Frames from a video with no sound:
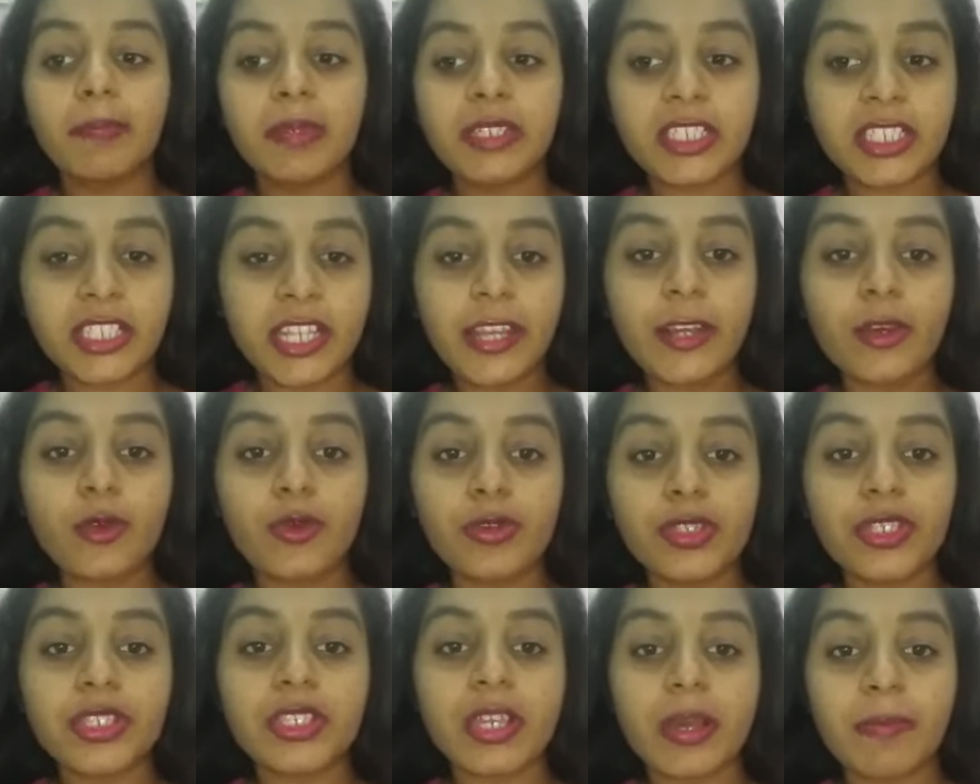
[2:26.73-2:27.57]
पिछले
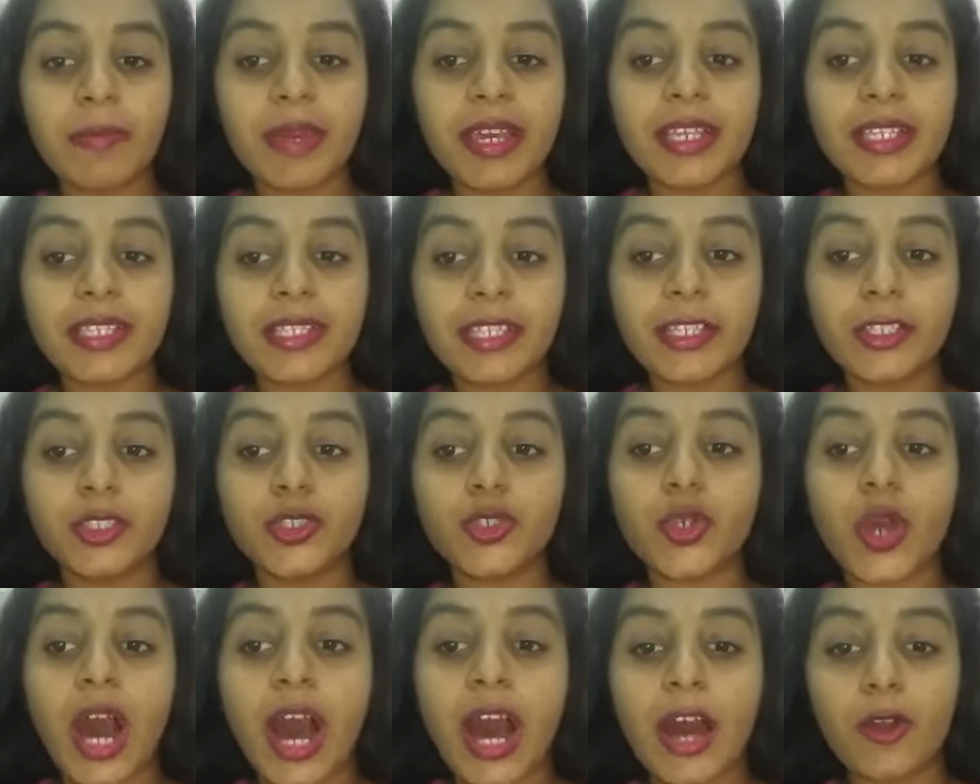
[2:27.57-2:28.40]
कुछ समय से
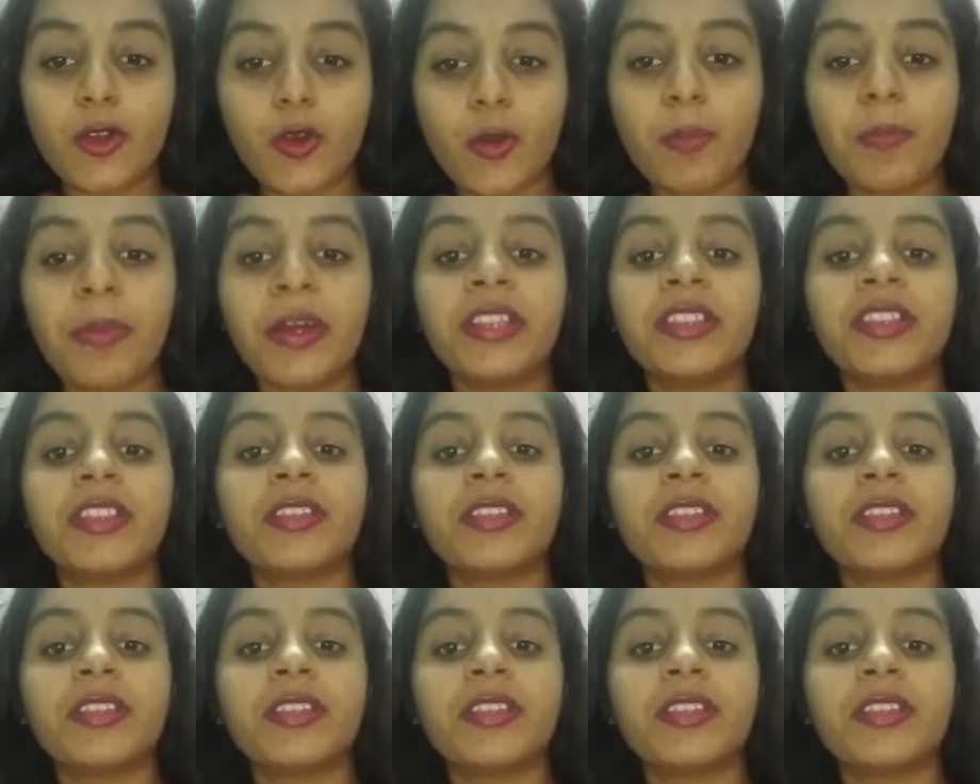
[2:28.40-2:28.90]
जो आरोप